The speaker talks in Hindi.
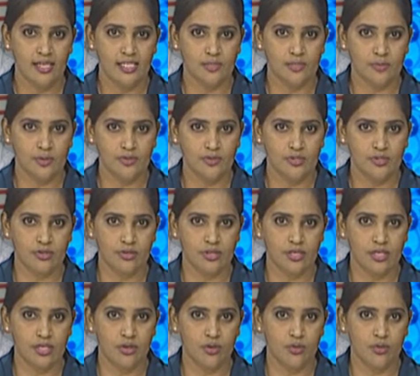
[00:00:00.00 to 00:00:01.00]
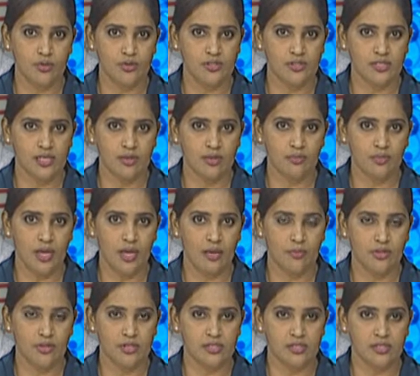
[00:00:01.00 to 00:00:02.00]
स्पॉन्सर की ओर से
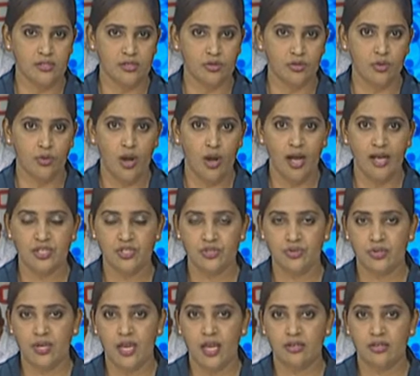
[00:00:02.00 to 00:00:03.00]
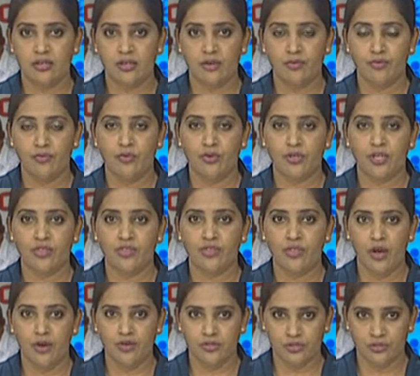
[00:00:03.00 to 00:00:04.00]
प्राइम मिनिस्टर को आज थ्री हंड्रेड एंड फोर्टी
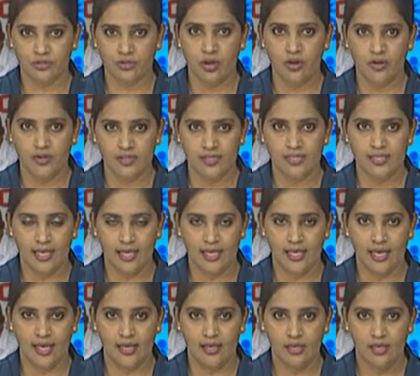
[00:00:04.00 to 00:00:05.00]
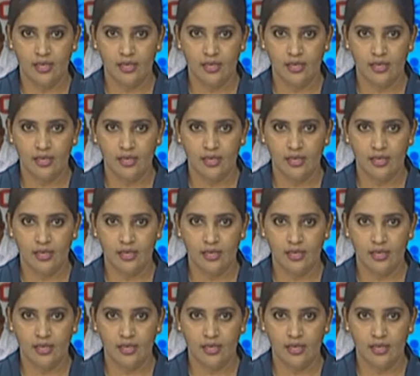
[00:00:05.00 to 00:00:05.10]
थाउजेंड डॉलर दिया गया